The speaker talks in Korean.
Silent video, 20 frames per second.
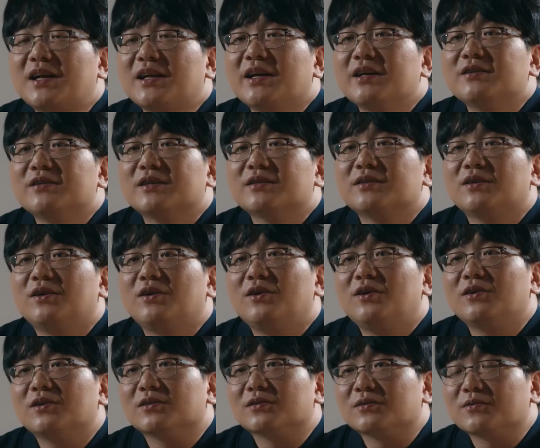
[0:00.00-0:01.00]
계산에
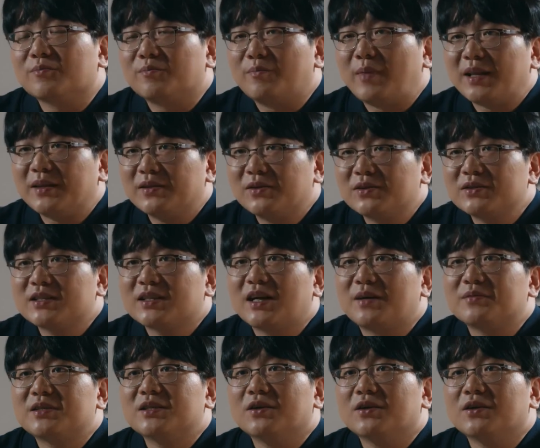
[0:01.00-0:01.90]
의해서 만들어진